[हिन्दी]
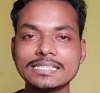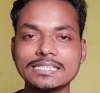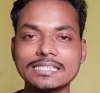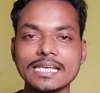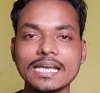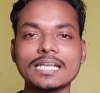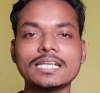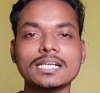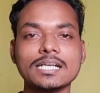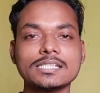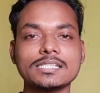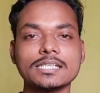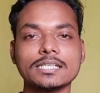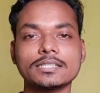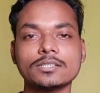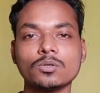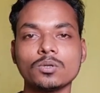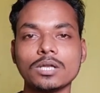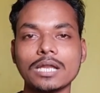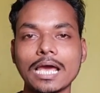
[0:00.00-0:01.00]
चैट कर
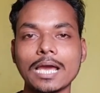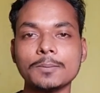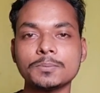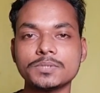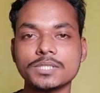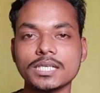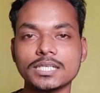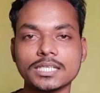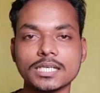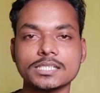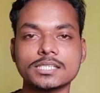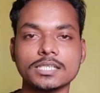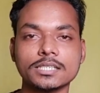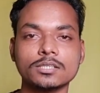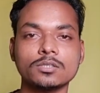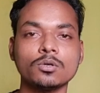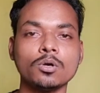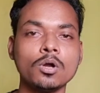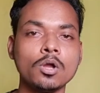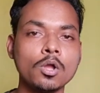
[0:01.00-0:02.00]
सकते हो लाइव चैट कर
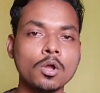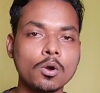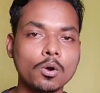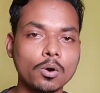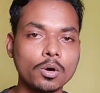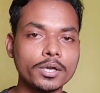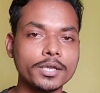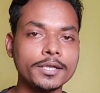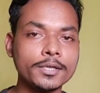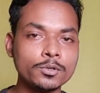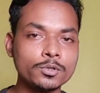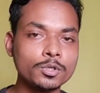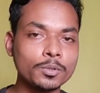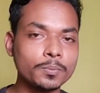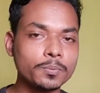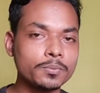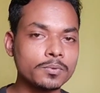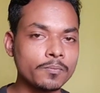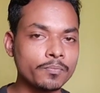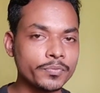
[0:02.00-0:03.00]
सकते हो और यूट्यूब